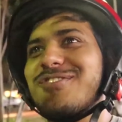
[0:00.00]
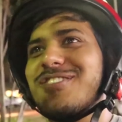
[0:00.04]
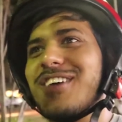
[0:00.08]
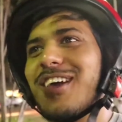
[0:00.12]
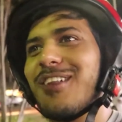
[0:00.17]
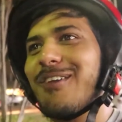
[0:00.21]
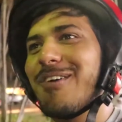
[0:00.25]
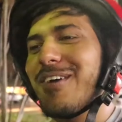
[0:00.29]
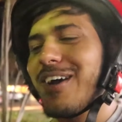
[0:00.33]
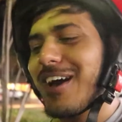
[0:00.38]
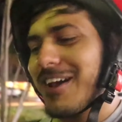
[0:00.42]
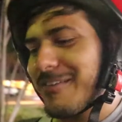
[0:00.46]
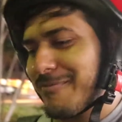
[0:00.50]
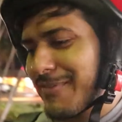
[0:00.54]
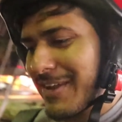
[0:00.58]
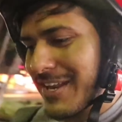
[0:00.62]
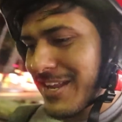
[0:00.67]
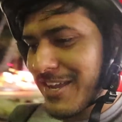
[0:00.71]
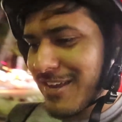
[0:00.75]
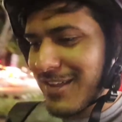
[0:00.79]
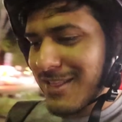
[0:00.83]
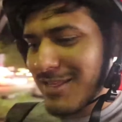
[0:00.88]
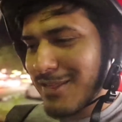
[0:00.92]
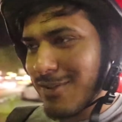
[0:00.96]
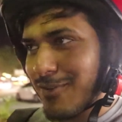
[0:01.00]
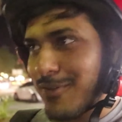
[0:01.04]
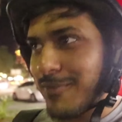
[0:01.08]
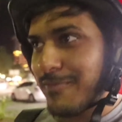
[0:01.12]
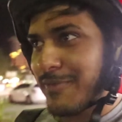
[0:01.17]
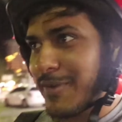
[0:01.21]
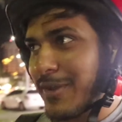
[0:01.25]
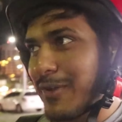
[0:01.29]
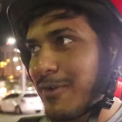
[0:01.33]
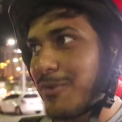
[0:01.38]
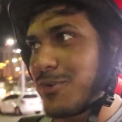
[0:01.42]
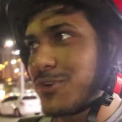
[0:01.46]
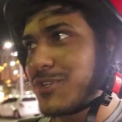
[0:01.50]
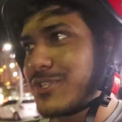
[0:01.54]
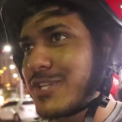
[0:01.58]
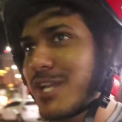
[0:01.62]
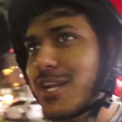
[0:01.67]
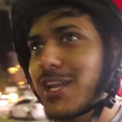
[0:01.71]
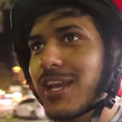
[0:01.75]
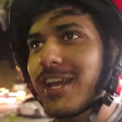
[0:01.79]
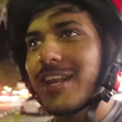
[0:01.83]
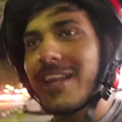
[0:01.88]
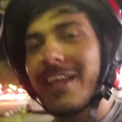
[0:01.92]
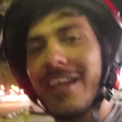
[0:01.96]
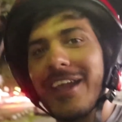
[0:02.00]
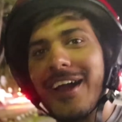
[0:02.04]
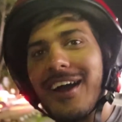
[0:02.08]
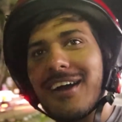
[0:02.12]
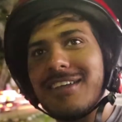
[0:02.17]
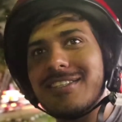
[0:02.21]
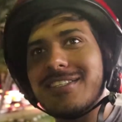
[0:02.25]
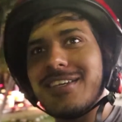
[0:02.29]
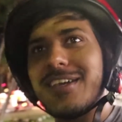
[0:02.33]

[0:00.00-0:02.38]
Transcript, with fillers: तो चलो यार मैं निकलता हूँ अपने हॉस्टल के लिए यहाँ